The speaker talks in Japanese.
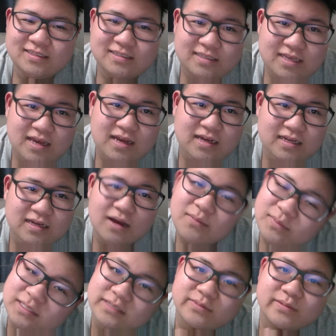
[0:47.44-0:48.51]
いやー、あ
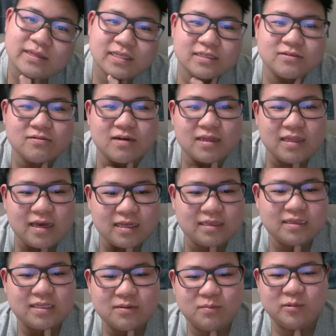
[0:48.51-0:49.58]
んまつまんなそうかなっ
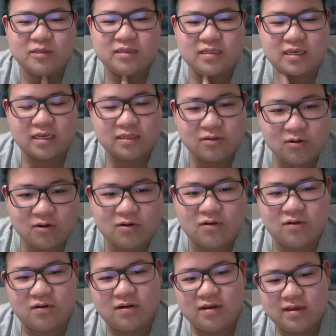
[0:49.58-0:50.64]
て思ったけ
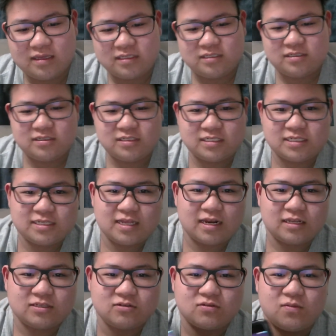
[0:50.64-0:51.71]
ど、通知来た
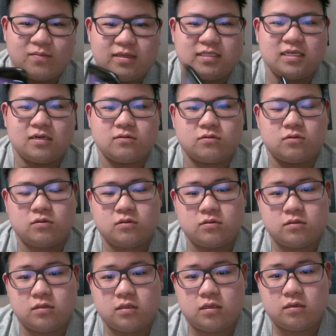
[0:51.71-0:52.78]
らちょっと見ちゃうとい
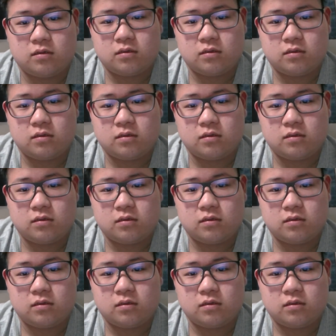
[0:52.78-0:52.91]
うね。